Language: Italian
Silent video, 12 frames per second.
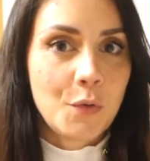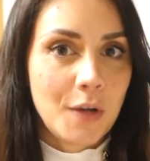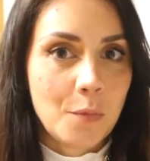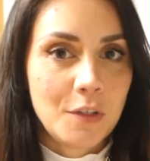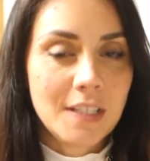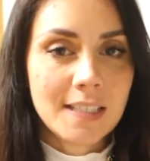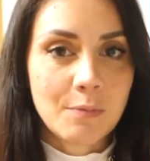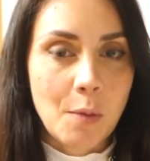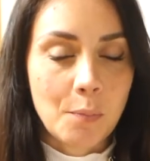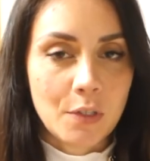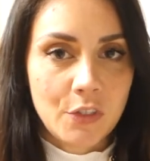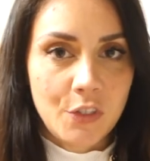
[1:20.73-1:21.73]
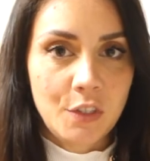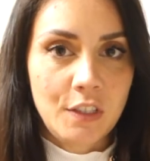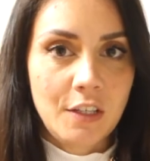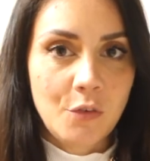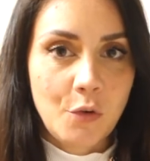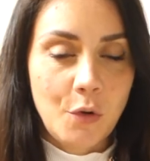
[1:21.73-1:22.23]
una buonissima
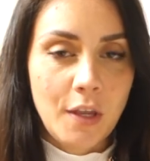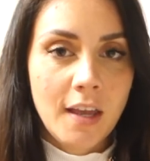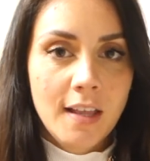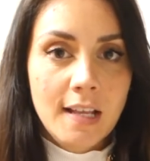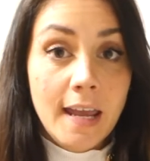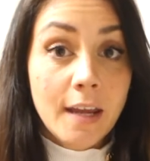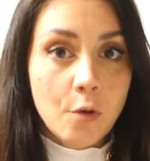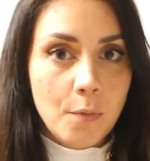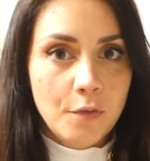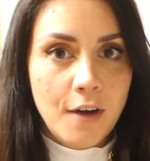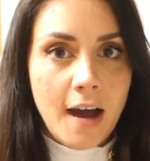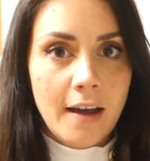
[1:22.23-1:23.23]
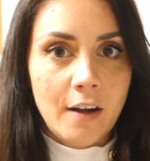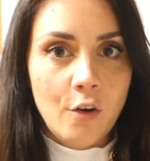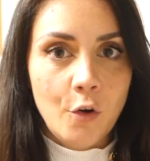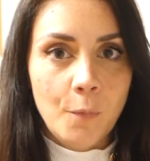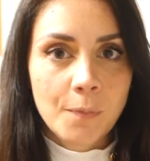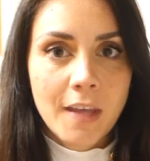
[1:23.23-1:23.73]
impressione di noi e come
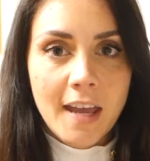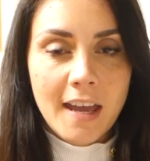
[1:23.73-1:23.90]
farlo.